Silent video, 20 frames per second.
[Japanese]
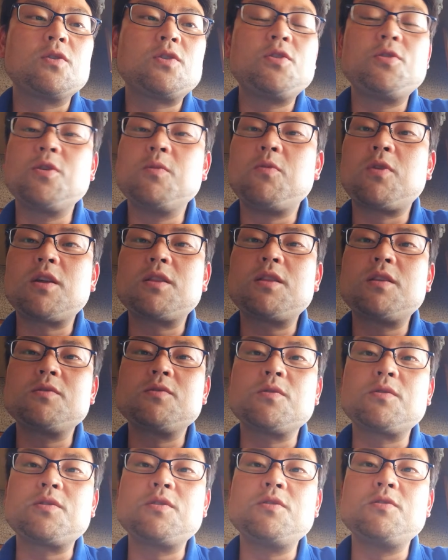給料もらってる
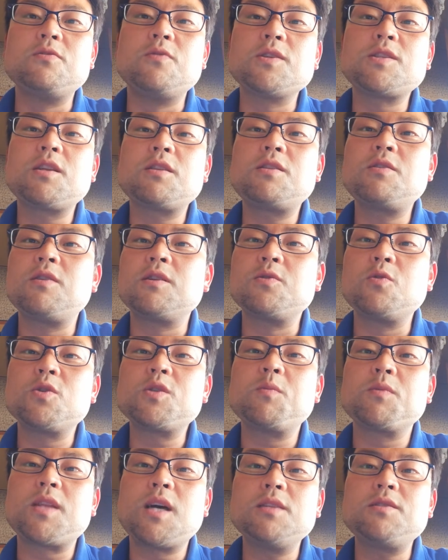ぞっていう噂っていうのはどうし
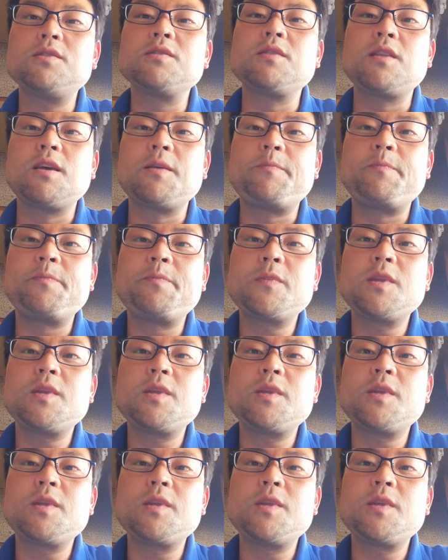ても立つんで、